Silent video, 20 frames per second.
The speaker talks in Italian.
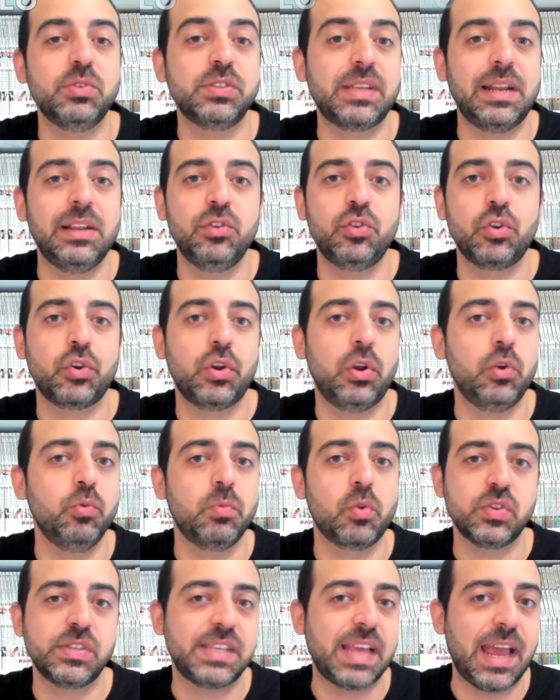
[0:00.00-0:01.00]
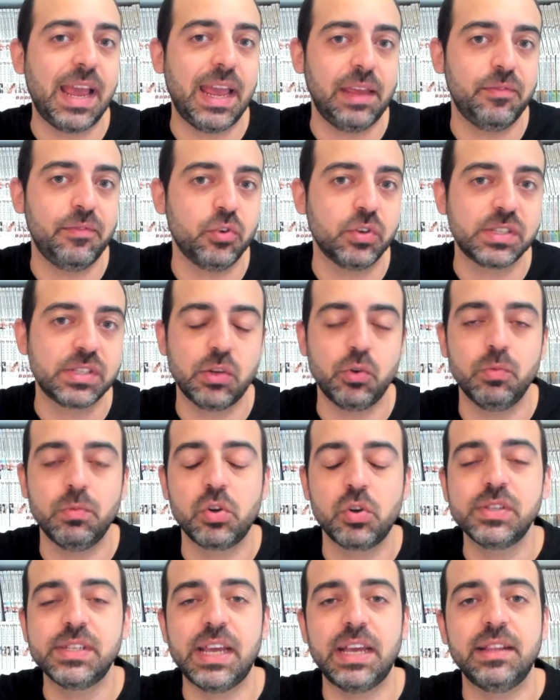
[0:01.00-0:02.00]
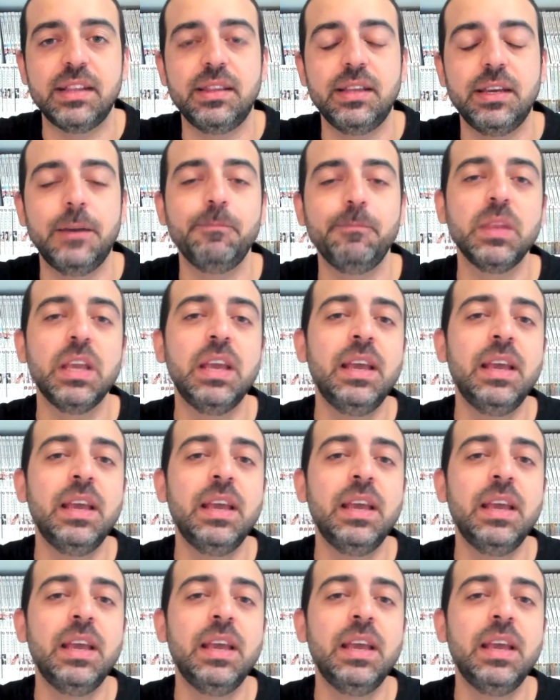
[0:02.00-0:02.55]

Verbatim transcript: sarà intorno al numero 6, forse numero 7